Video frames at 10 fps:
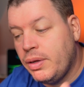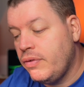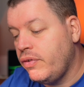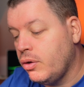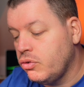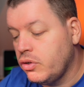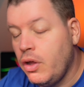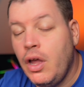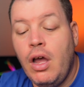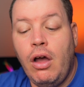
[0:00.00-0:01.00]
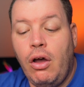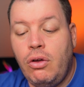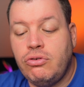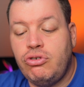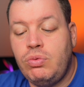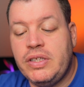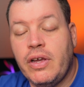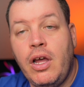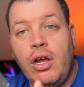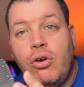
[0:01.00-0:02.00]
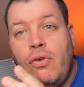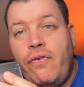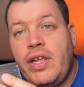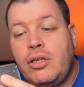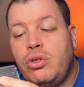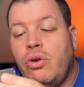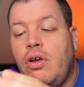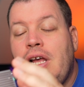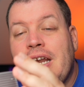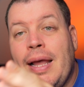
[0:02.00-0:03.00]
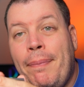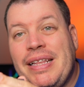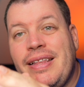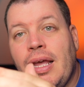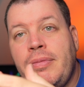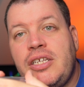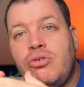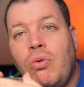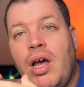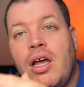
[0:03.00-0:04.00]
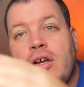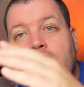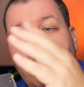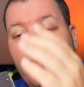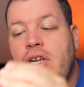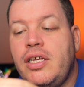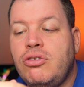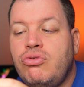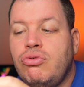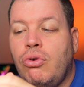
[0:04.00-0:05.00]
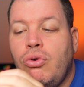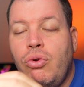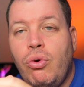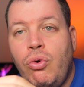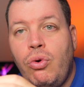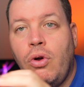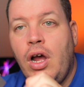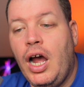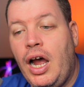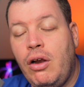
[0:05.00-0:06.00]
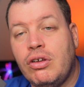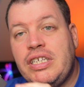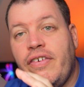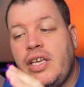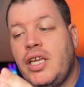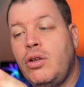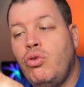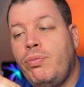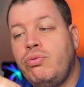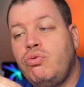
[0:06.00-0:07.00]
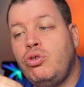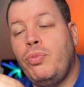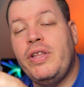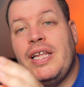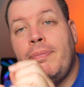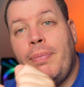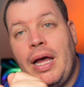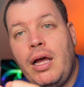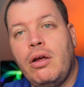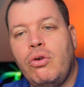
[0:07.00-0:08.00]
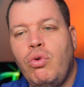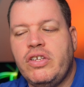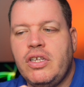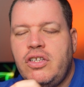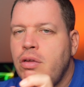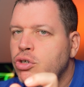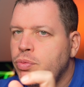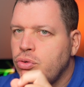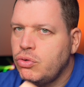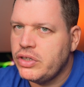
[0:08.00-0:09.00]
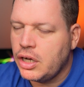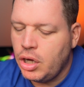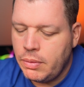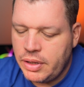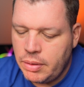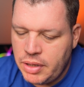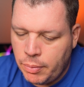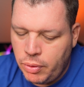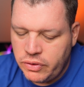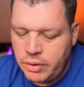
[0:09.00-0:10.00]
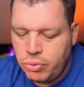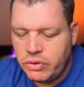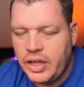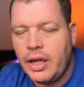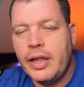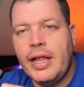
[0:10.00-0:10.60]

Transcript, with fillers: de préférence. Ensuite, le fait que la pâte thermique soit collée sur le haut. Alors c'est vrai qu'elle ne touche peut-être pas le SSD, mais je pense que ça a quand même été bien pensé pour ça.